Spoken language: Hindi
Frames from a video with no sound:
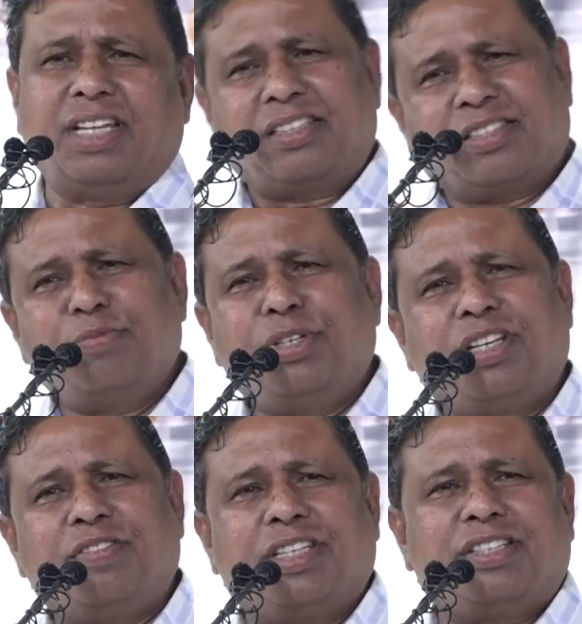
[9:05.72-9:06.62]
ना
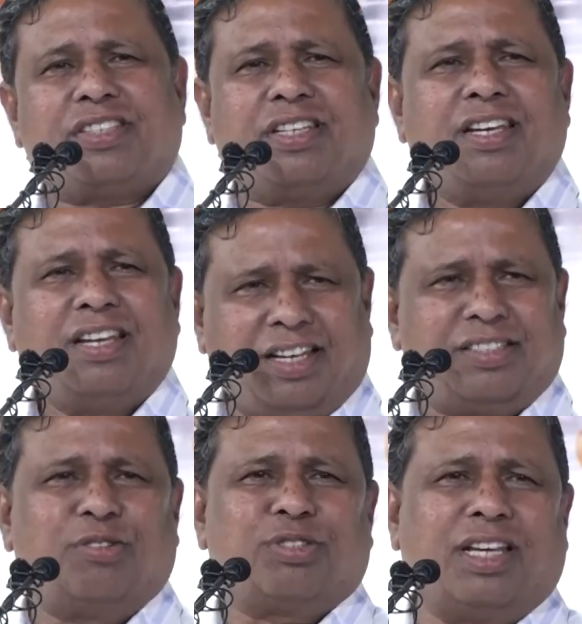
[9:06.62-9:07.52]
समझी की वजह से
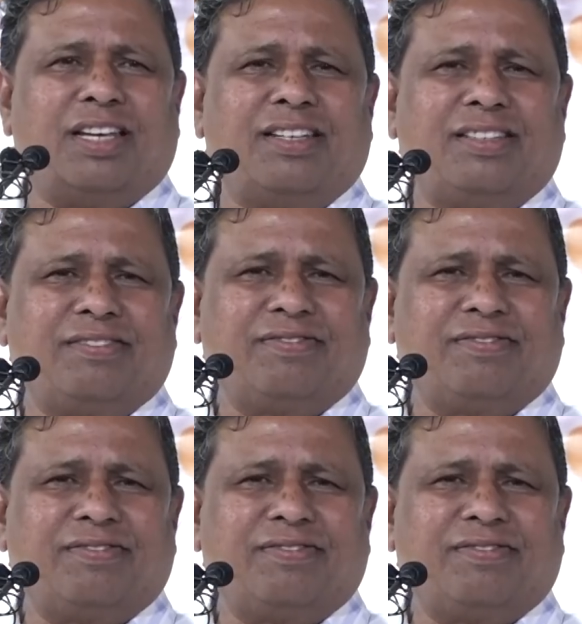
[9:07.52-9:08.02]
ऐसा होता है